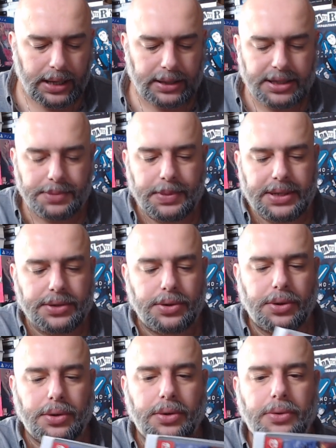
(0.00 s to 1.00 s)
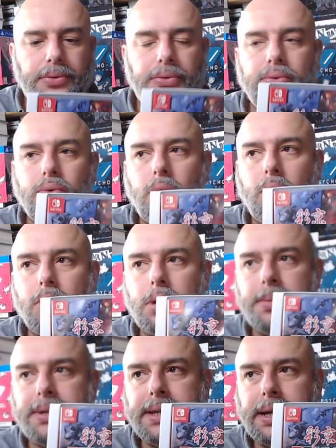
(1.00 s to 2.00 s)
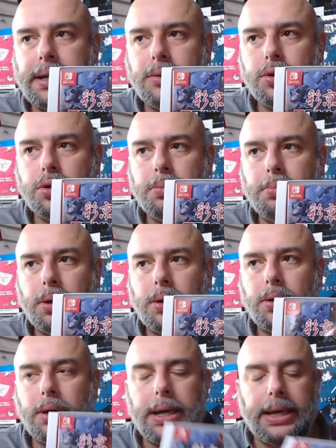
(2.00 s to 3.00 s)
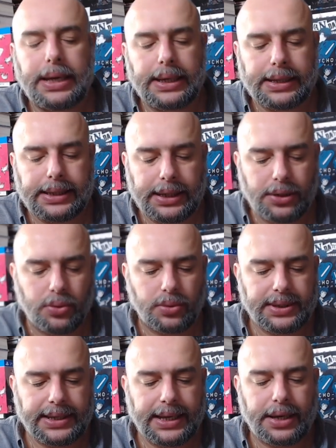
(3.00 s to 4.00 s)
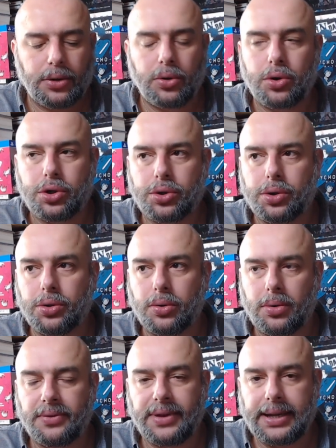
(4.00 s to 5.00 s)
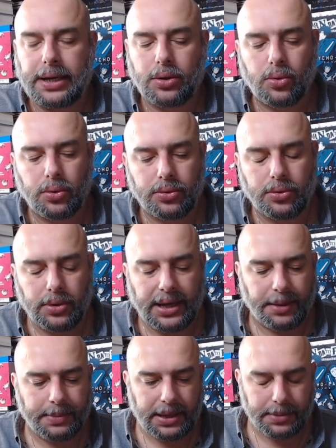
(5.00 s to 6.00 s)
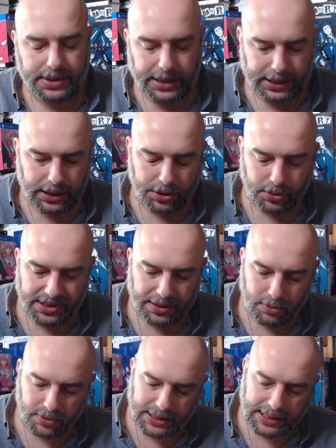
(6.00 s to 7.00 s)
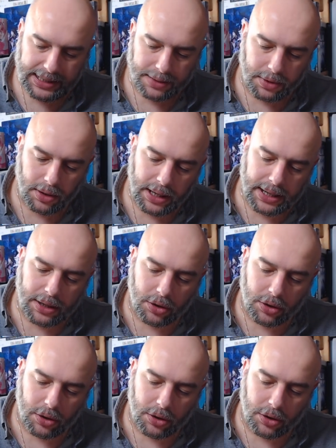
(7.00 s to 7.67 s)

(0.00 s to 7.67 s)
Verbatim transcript: un espèce de fourreau comme ça, de support qui contient le jeu. On verra le contenu après parce qu'il y a quelque chose à montrer également.